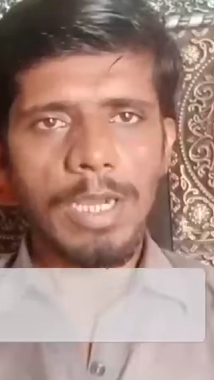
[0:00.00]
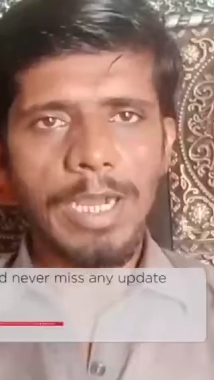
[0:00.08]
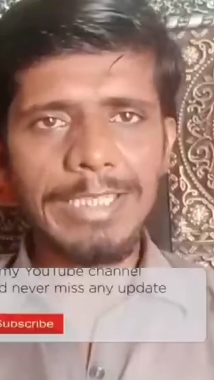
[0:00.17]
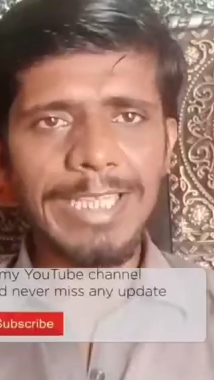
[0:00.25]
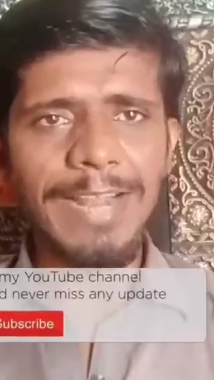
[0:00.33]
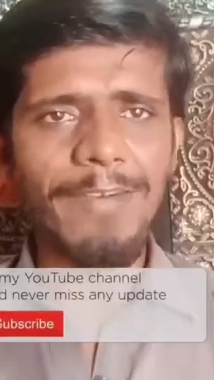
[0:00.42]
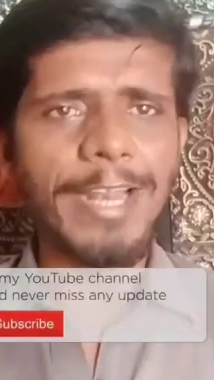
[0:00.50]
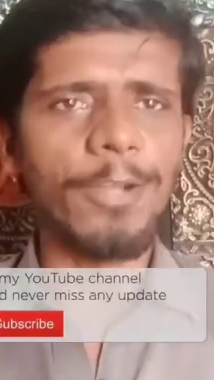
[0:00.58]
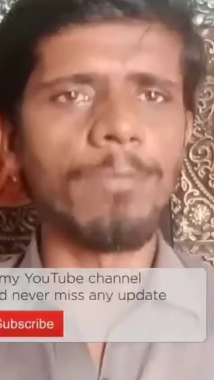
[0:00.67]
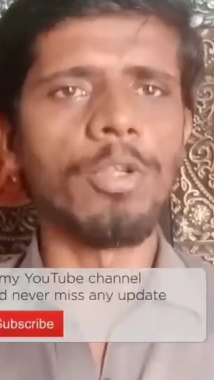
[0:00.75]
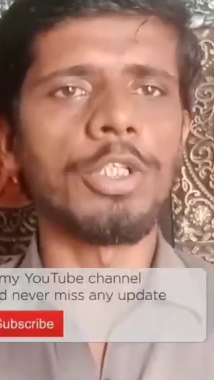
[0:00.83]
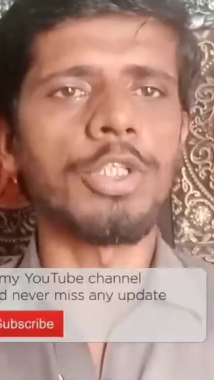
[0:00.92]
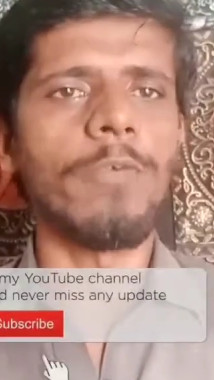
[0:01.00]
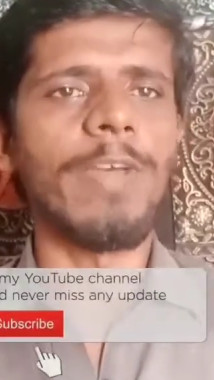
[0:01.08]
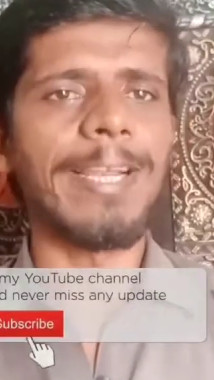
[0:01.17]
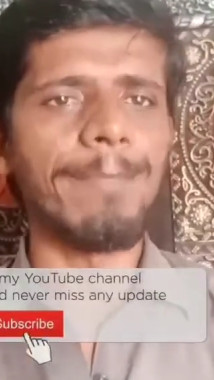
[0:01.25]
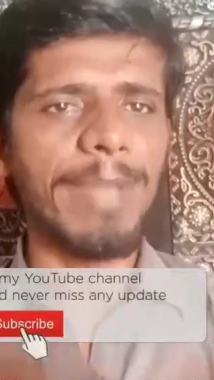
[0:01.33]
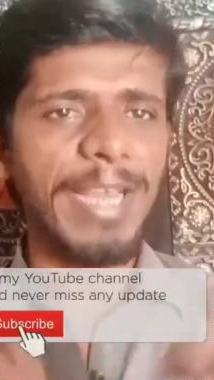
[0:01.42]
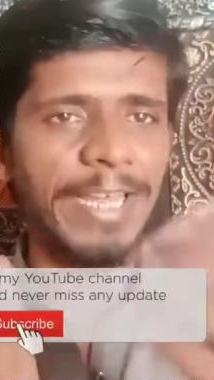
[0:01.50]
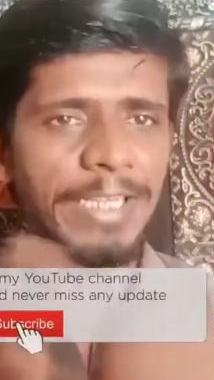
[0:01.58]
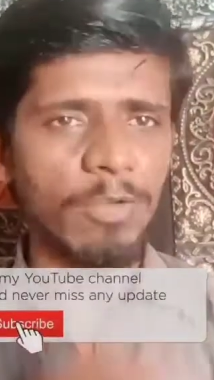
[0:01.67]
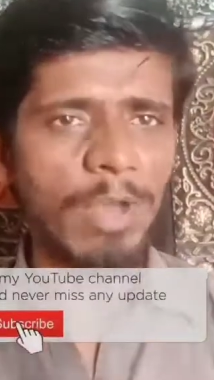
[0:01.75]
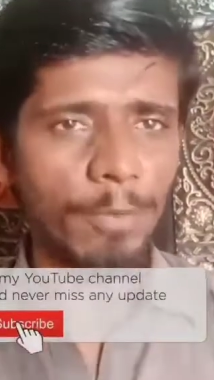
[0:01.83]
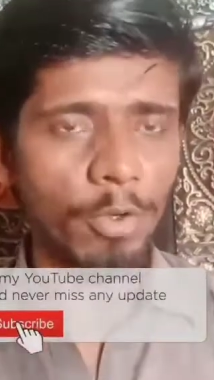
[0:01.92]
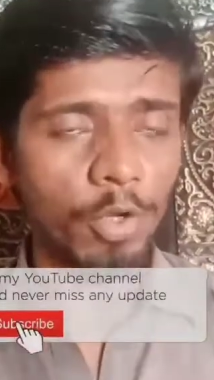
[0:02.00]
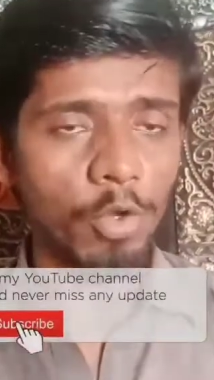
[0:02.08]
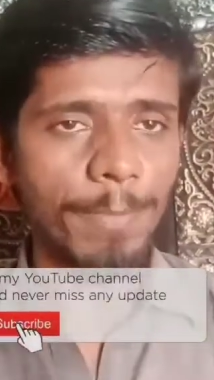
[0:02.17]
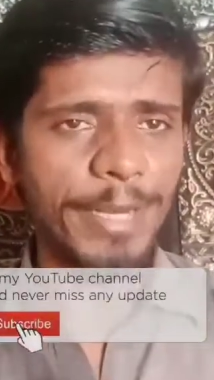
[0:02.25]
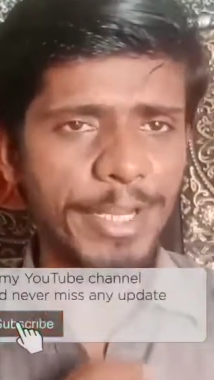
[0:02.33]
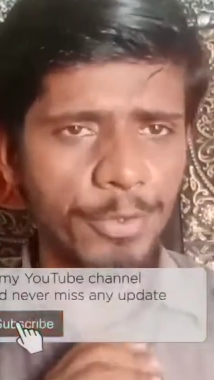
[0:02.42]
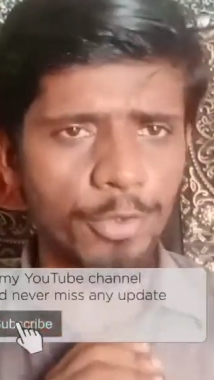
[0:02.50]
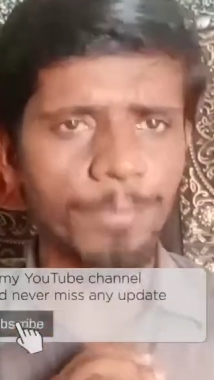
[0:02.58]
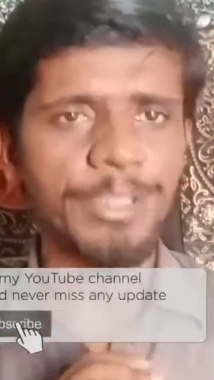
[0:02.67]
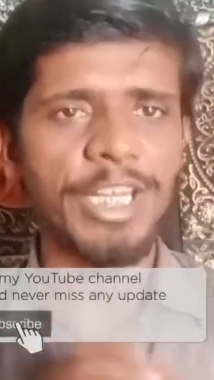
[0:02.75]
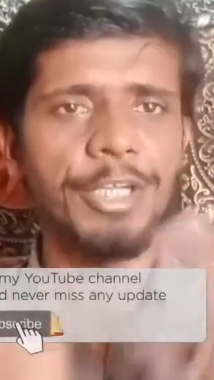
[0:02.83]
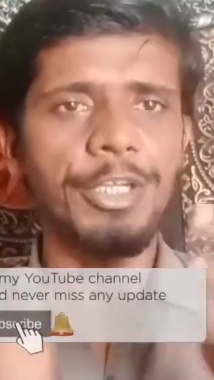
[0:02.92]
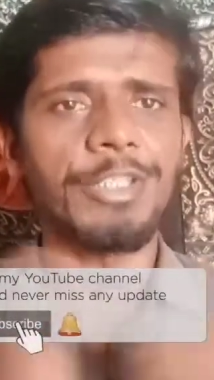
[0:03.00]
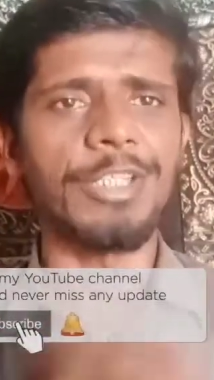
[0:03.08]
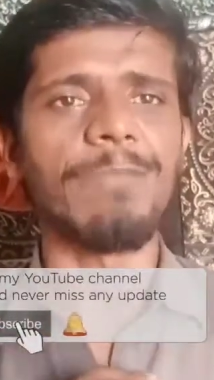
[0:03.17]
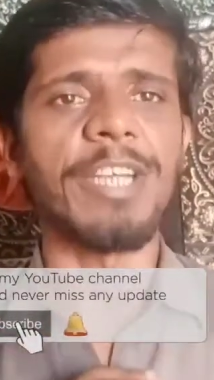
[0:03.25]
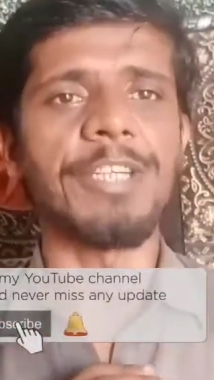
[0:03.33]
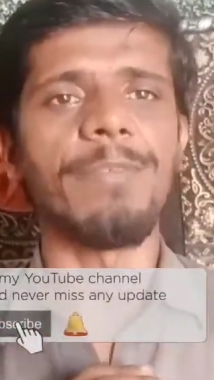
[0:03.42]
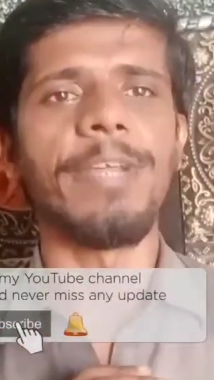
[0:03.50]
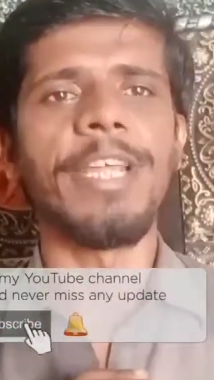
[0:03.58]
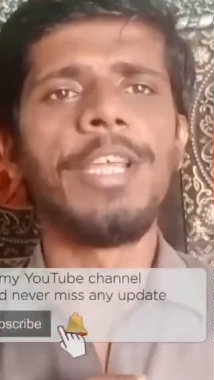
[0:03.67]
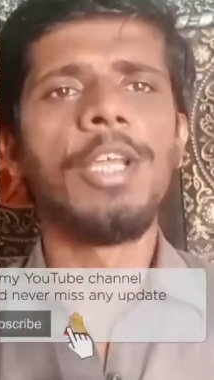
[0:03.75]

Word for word: असलम दोस्तों वेलकम बैक करता हूँ आप लोगों को अपने यूट्यूब चैनल ट्रिक्स मास्टर में